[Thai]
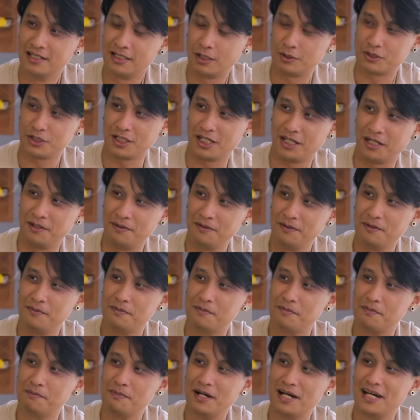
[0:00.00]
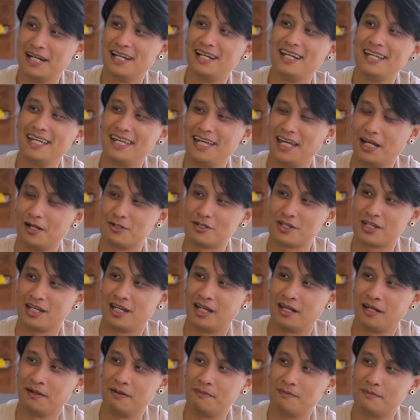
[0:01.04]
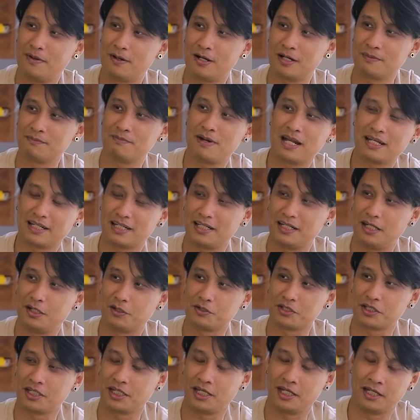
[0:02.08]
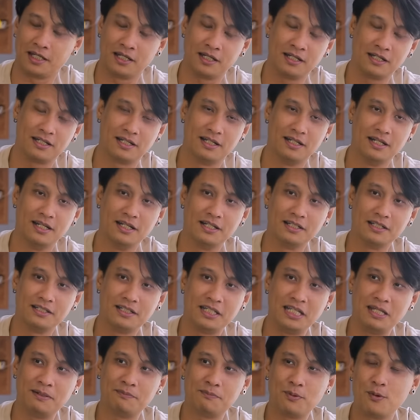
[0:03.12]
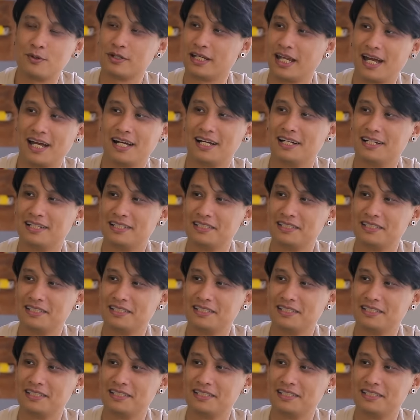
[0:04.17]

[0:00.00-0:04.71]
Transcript: เราจะเห็นเบอร์ลี่เราจะเห็นบอลมัดเราจะเห็นทีมพวกเนี้ย